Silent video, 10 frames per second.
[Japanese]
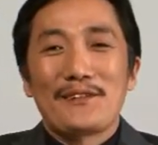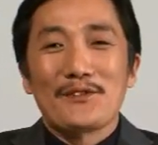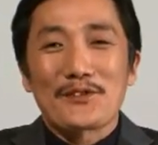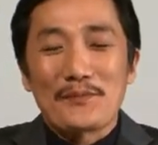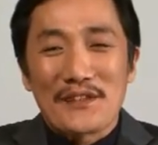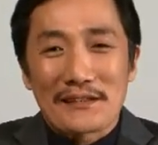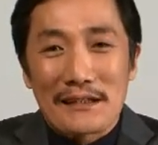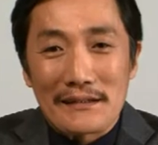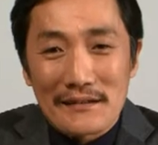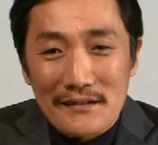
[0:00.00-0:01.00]
どうぞ皆
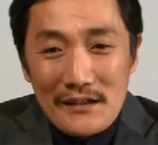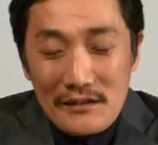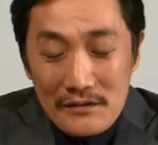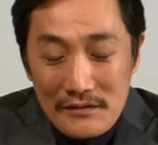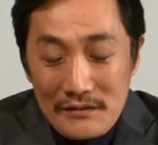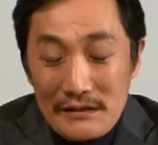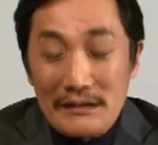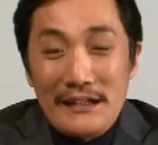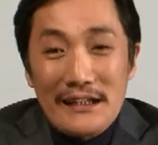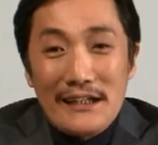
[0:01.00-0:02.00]
さん劇場に
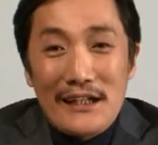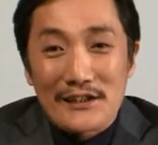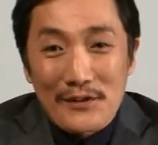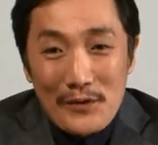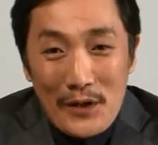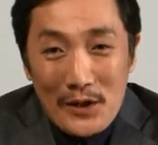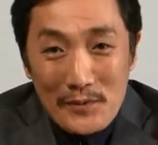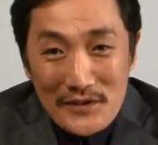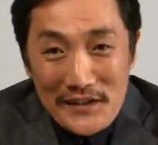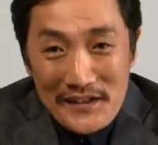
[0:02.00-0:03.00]
足をお
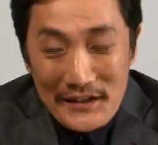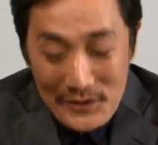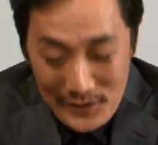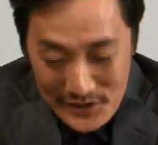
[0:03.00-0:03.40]
運びくださいよろ